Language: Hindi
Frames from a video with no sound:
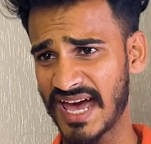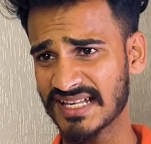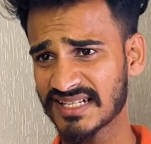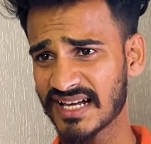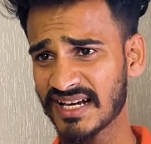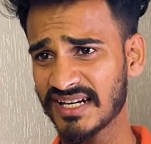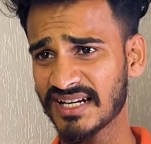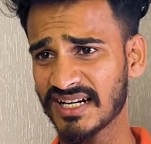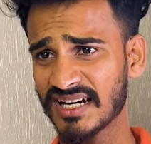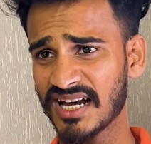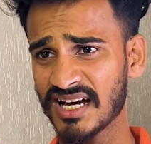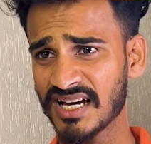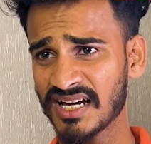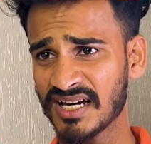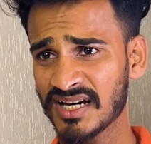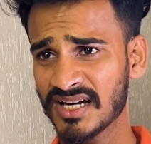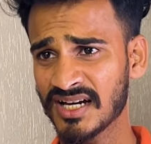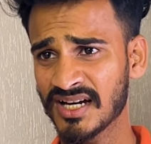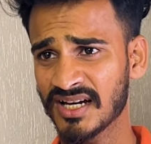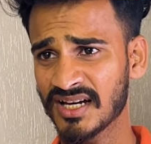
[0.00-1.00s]
ऐसा निकला
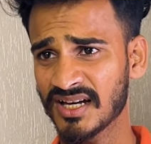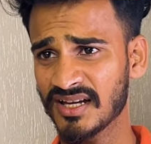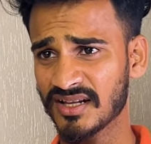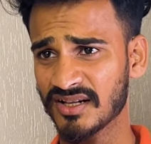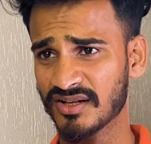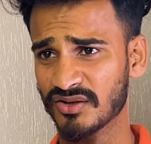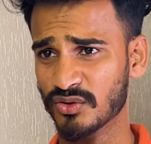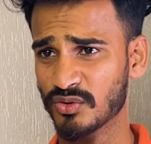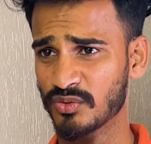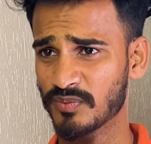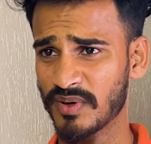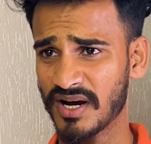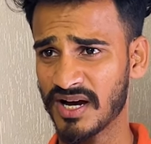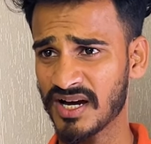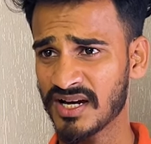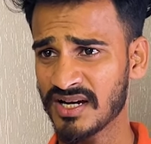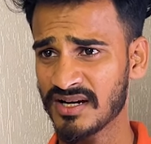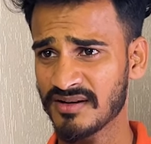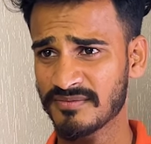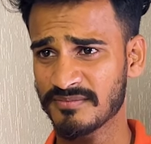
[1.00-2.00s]
रूपा
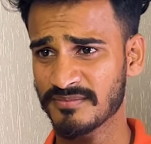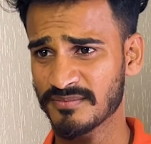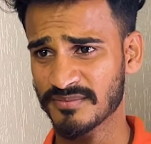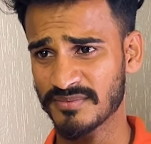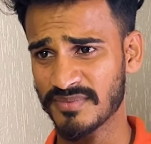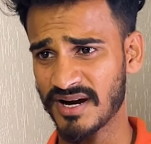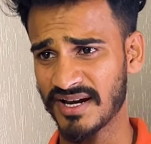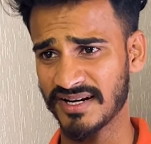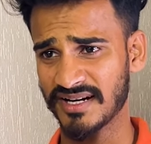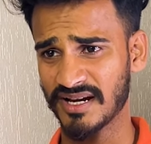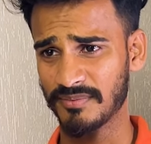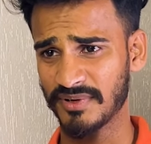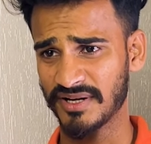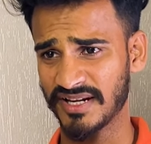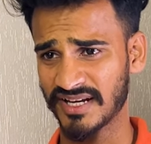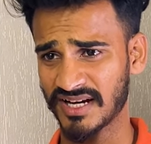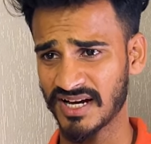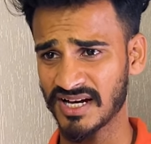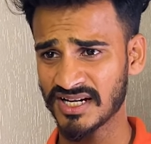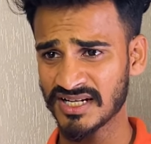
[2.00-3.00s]
मानना
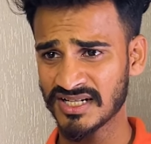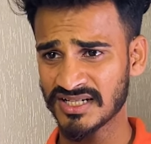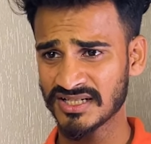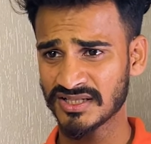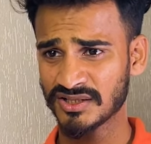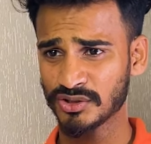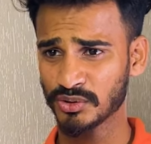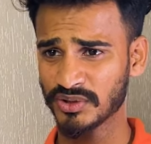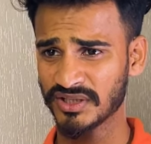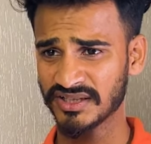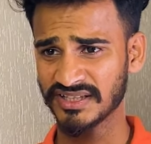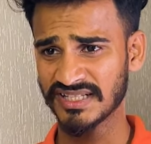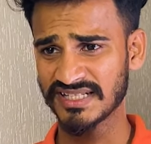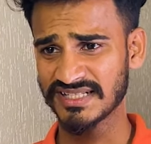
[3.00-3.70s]
पड़ेगा तू कितनी